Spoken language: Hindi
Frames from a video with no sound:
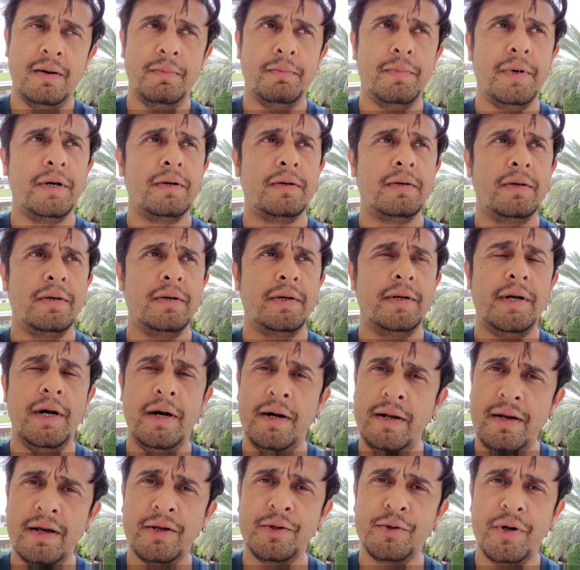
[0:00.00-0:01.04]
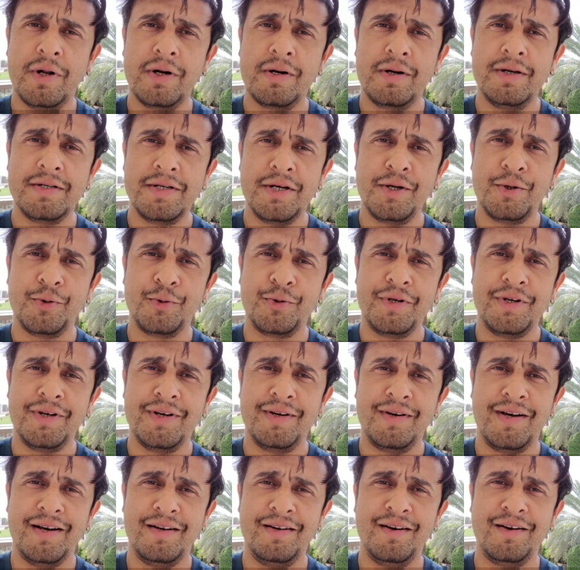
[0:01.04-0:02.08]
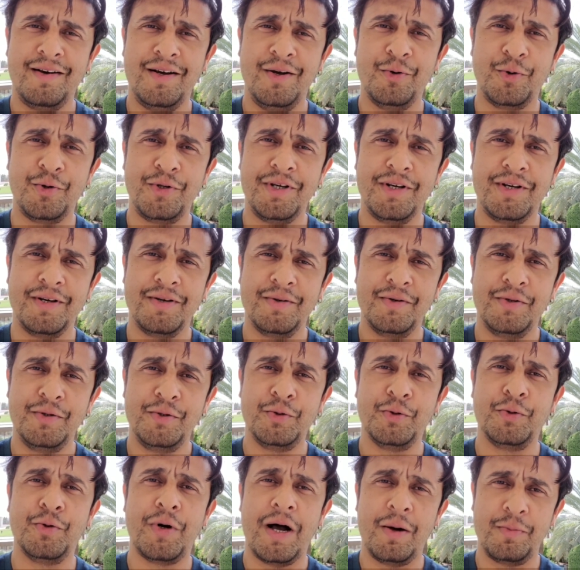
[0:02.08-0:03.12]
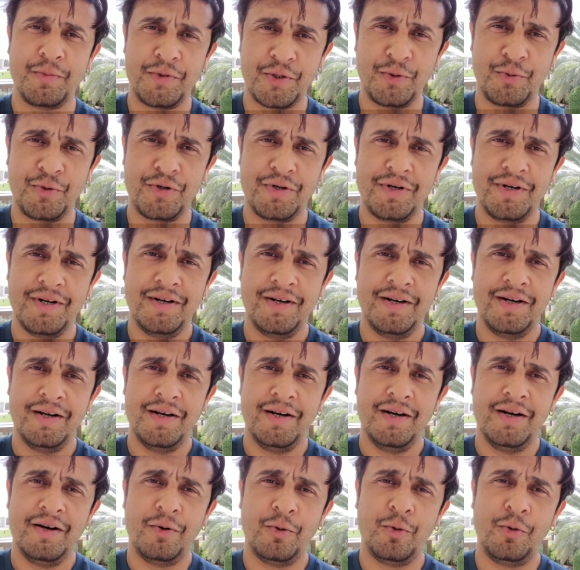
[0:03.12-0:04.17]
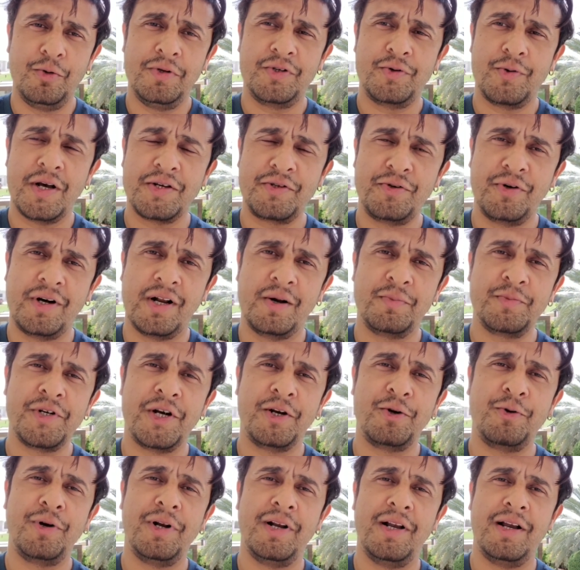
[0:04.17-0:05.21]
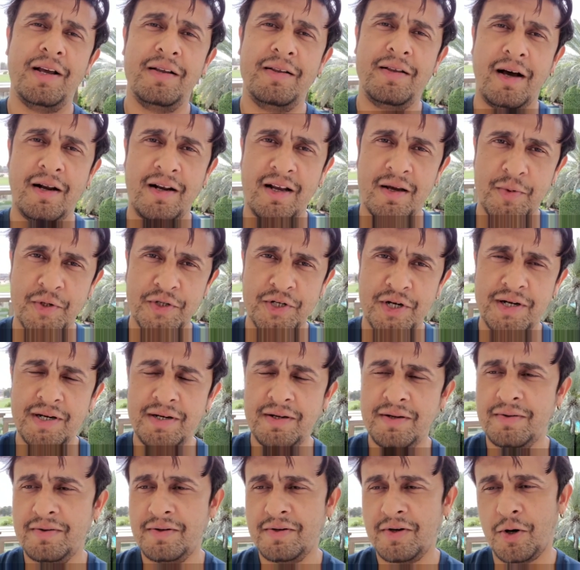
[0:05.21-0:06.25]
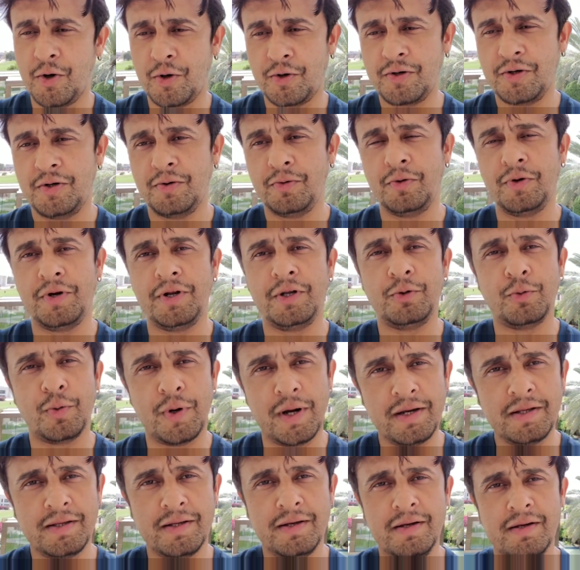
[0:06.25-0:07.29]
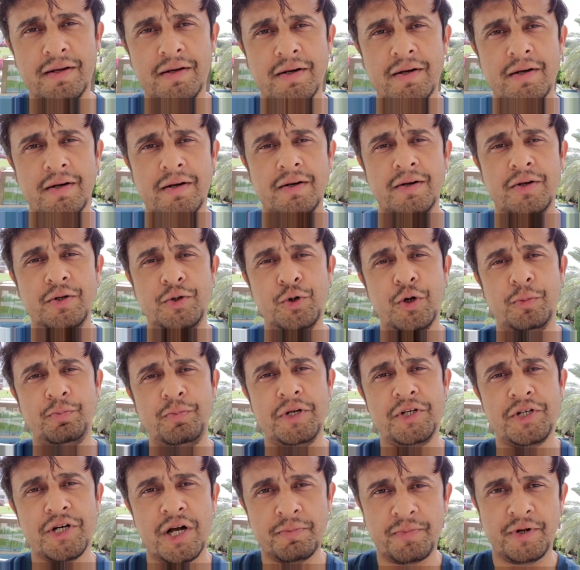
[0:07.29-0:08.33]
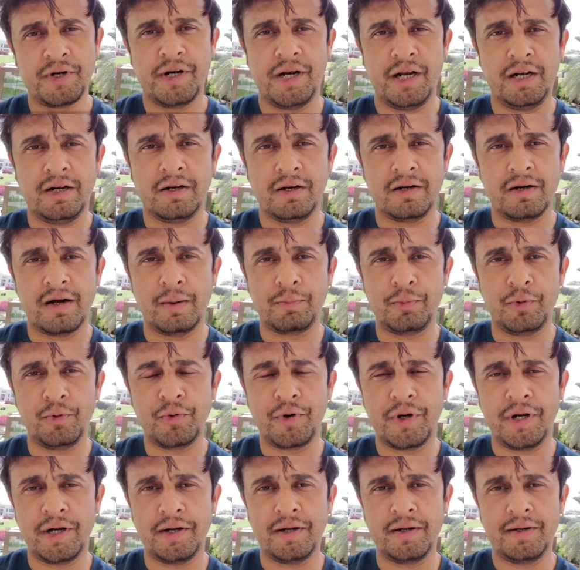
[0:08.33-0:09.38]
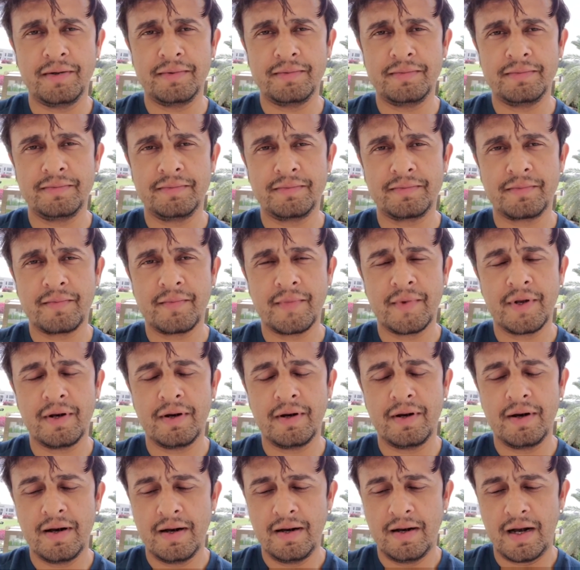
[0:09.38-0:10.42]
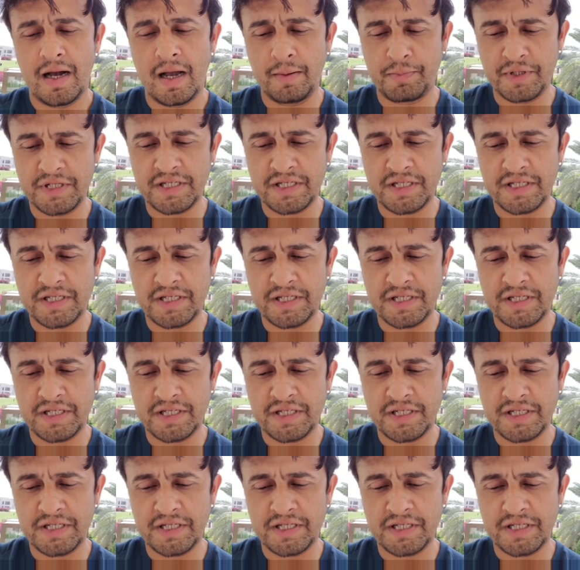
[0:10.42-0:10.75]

बट खिड़कियाँ तो हर किसी की होती हैं कहीं ना कहीं होती हैं तो आप ज़रूर उन स्वास्थ्य कर्मचारियों के लिए तालियां बजाएं और उन्हें दुआएं दें जो अपनी जान पर खेलकर आप लोगों के लिए आपकी